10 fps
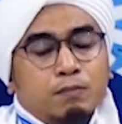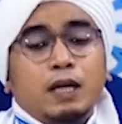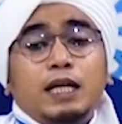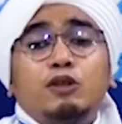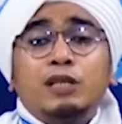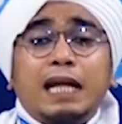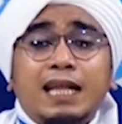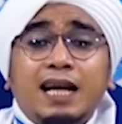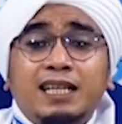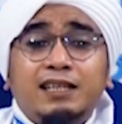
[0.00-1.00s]
begitu
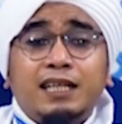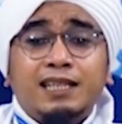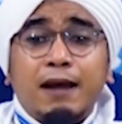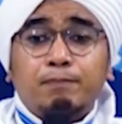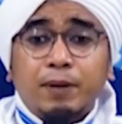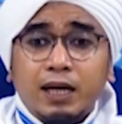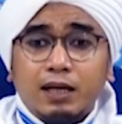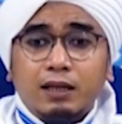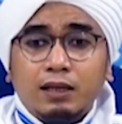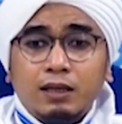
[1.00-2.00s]
jatah kita sampai
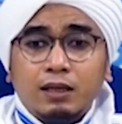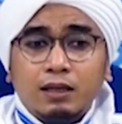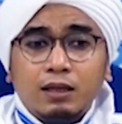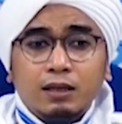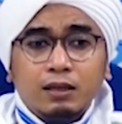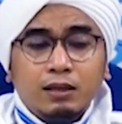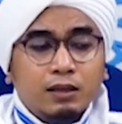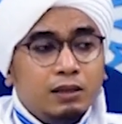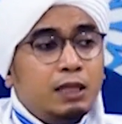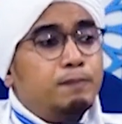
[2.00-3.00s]

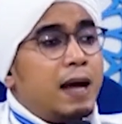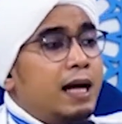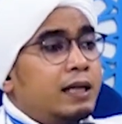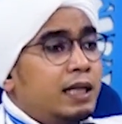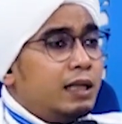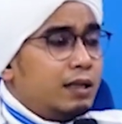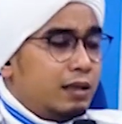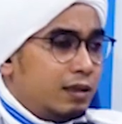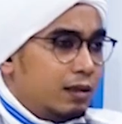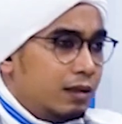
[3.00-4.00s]
dipanggil
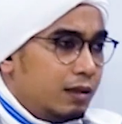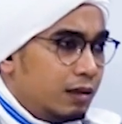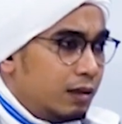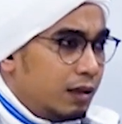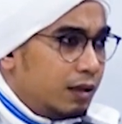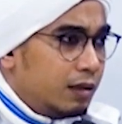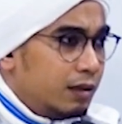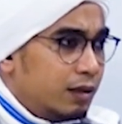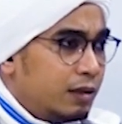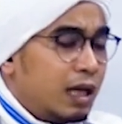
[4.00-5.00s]

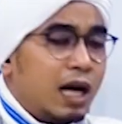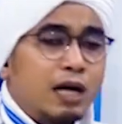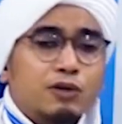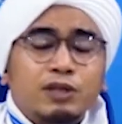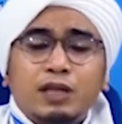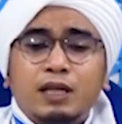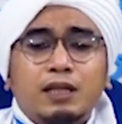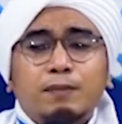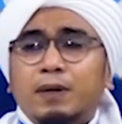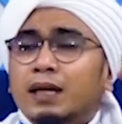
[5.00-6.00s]
yang harusnya
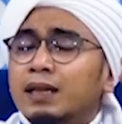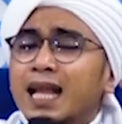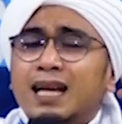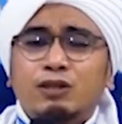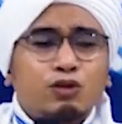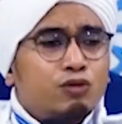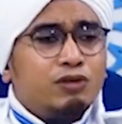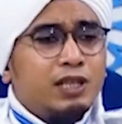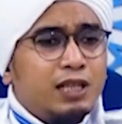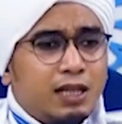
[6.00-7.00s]
kita pengen langsung
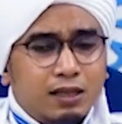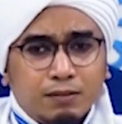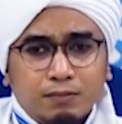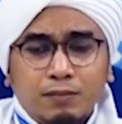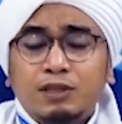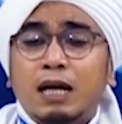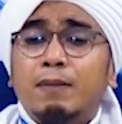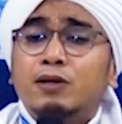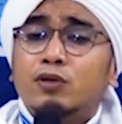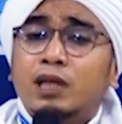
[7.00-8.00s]
saja bisa
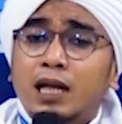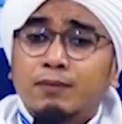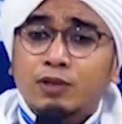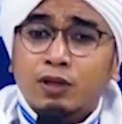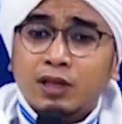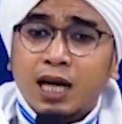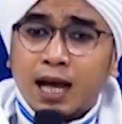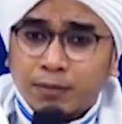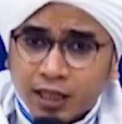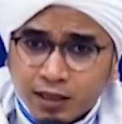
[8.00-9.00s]
masuk ke dalam sorga
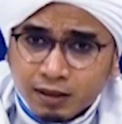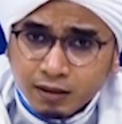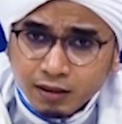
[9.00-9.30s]
amin